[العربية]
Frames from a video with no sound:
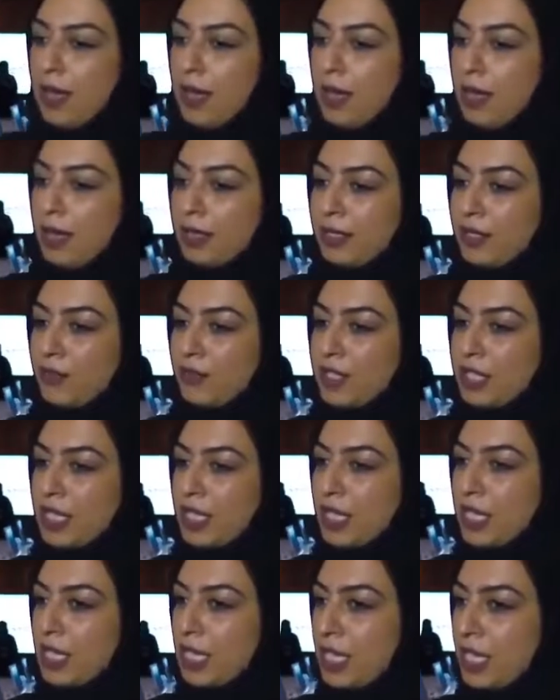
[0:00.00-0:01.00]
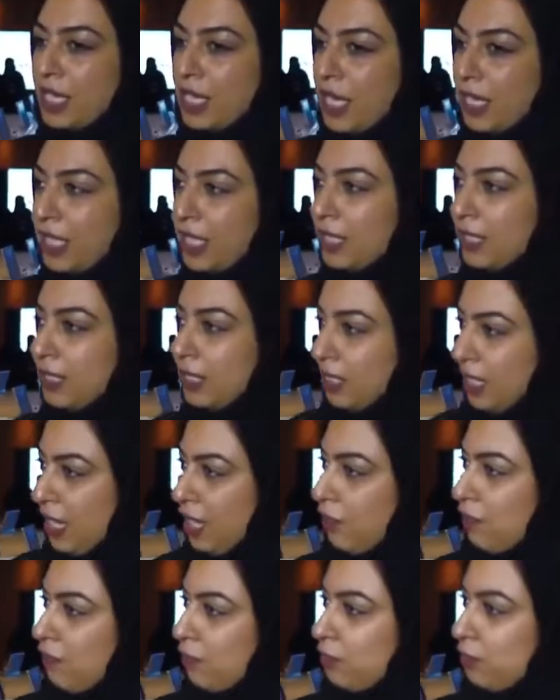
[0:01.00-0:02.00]
آه، نفسيا أكيد أنت
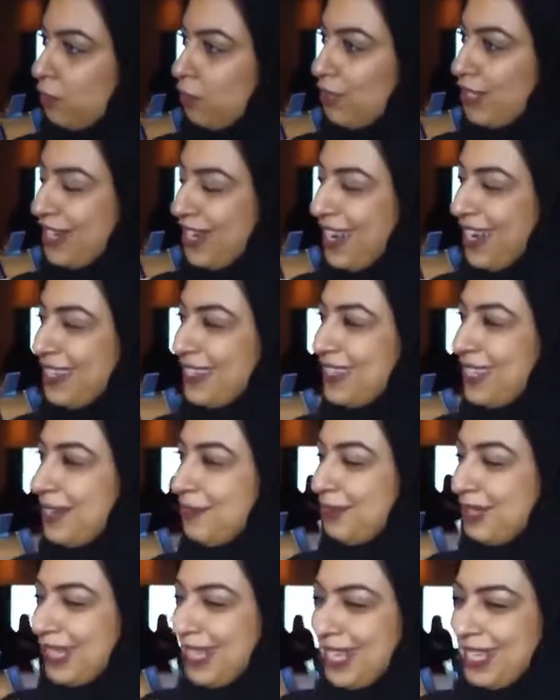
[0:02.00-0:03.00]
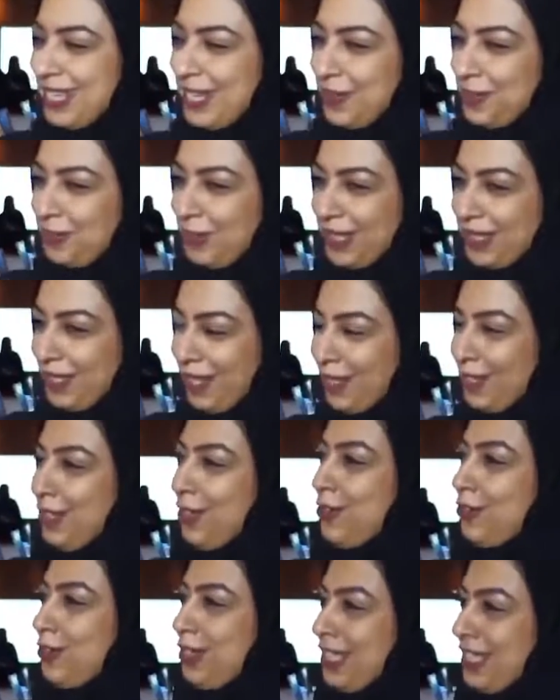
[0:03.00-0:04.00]
عارفة أنه الرياضة بتخليهم
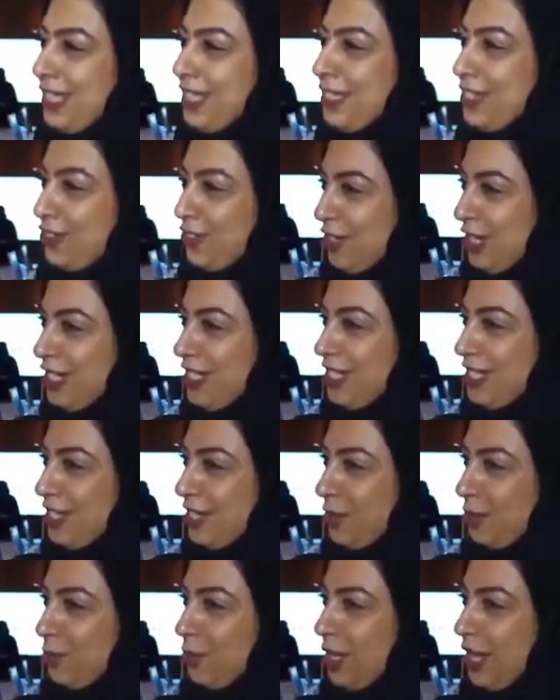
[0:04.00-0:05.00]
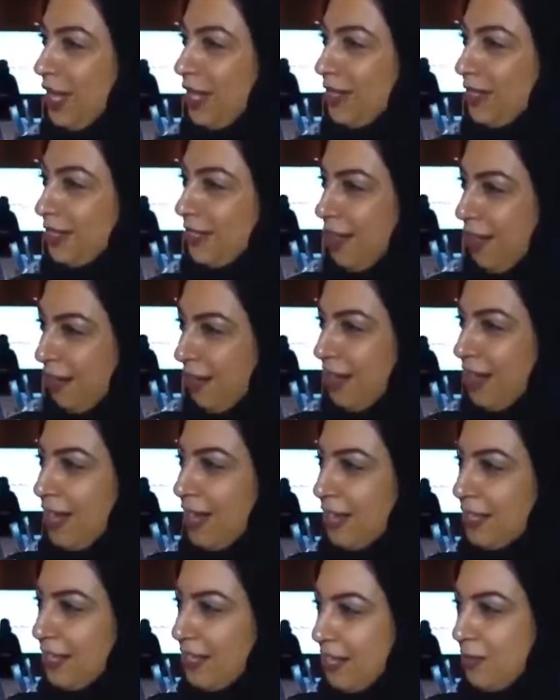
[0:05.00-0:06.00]
يطلعوا كل الستريس والطاقة
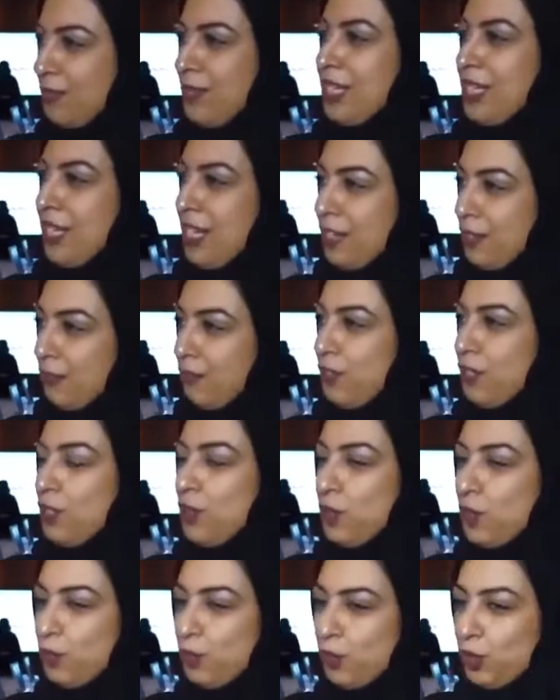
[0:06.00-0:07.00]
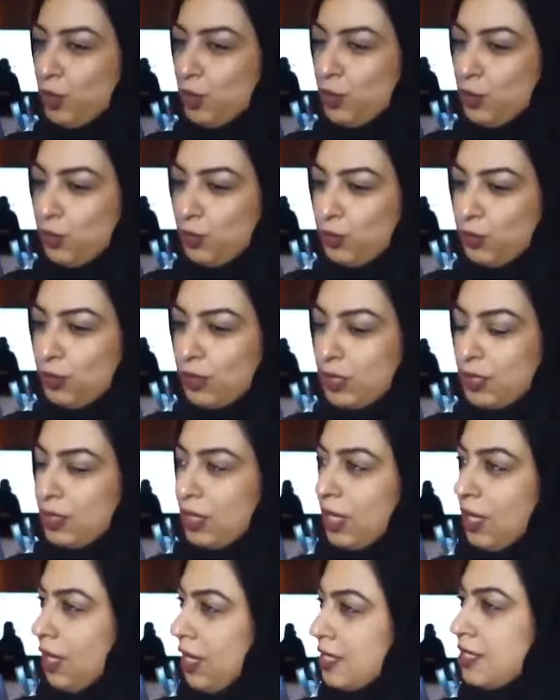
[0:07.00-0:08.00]
السلبية اللي فيهم ويكونوا
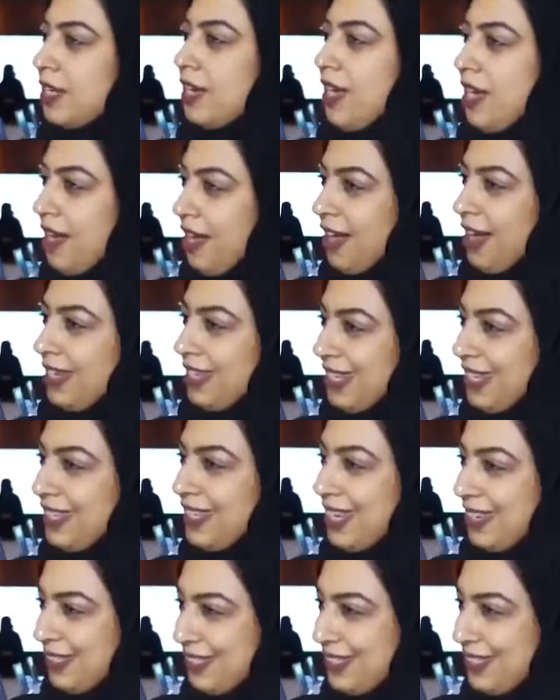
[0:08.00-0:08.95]
أصحاء أكيد